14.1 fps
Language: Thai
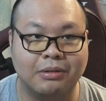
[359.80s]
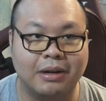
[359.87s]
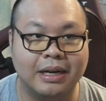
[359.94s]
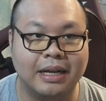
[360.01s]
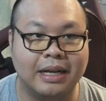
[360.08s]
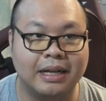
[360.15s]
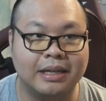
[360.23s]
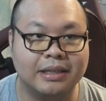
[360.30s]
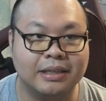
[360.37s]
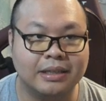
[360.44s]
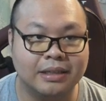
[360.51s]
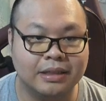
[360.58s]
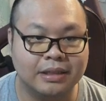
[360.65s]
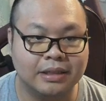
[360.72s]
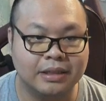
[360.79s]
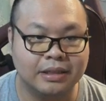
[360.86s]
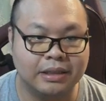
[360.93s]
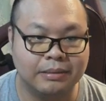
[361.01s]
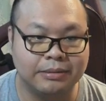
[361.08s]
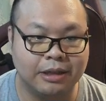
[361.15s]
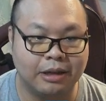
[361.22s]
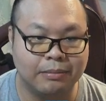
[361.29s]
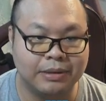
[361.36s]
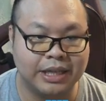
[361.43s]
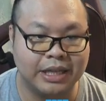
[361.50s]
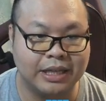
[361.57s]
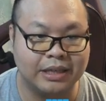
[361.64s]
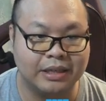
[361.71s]
ตัวนะฮะ12%เปอร์
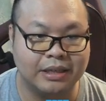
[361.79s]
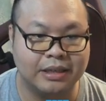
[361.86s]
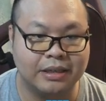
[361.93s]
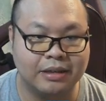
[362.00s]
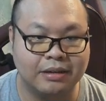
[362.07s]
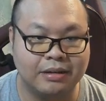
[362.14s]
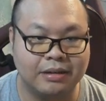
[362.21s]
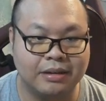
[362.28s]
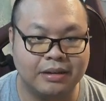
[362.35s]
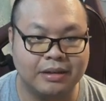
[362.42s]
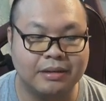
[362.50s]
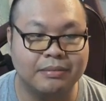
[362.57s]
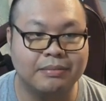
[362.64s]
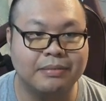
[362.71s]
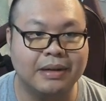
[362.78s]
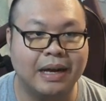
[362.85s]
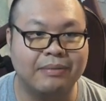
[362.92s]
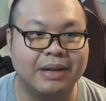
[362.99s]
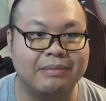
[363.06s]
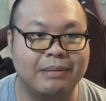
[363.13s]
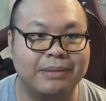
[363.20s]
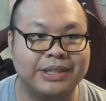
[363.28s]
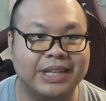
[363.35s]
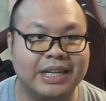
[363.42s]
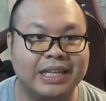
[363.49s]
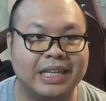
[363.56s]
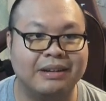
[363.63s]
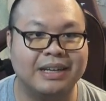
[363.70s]
เซ็นต์เพิ่ม ขึ้นมาเปอร์เซ็
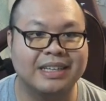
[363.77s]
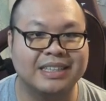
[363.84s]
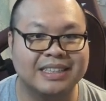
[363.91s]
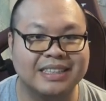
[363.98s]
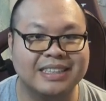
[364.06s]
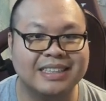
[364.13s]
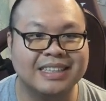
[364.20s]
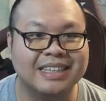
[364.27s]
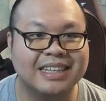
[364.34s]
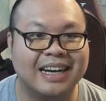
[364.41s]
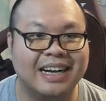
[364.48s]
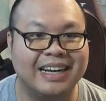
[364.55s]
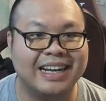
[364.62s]
นต์เดียวอะไร